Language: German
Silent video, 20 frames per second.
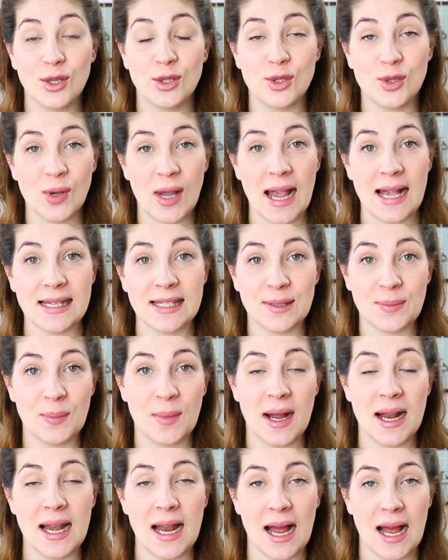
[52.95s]
Zuerst
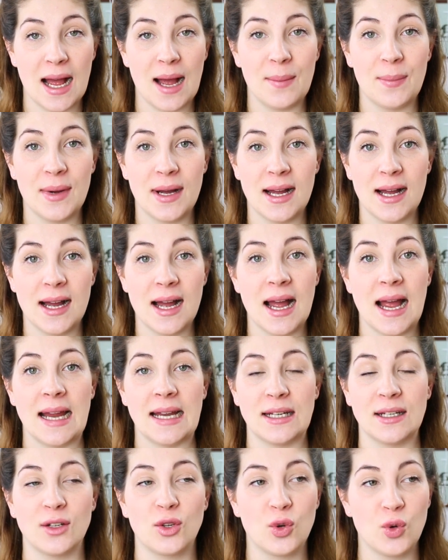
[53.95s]
mal aber
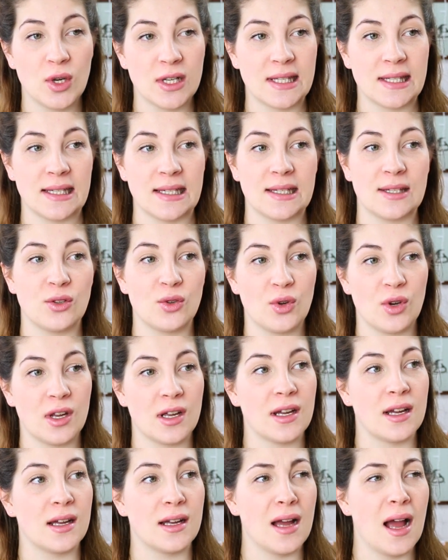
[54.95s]
ein kurzes
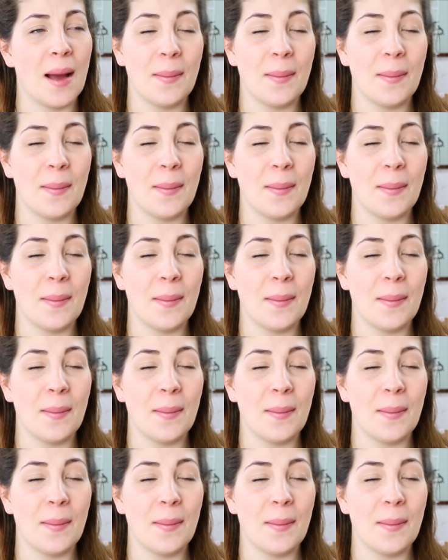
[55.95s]
äh,